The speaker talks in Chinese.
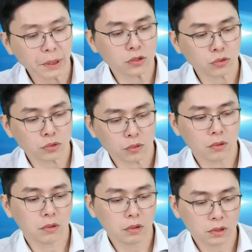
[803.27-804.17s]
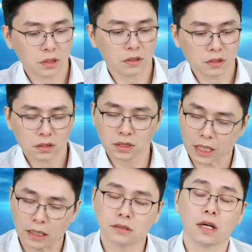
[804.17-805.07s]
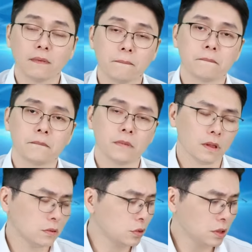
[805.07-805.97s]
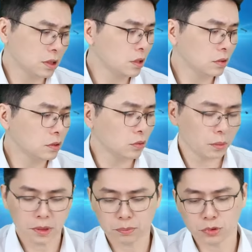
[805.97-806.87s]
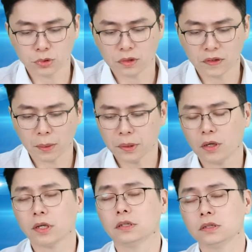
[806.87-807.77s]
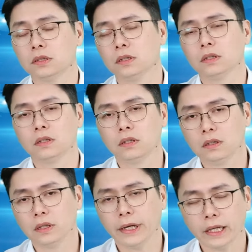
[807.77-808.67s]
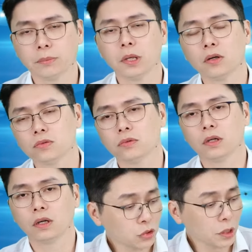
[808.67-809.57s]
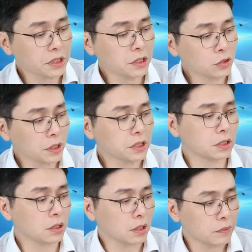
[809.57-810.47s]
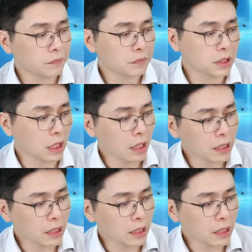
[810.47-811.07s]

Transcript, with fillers: 倍数的上涨，所以这些都是我们布局的非常漂亮的 AI 的标股。最新最新的这档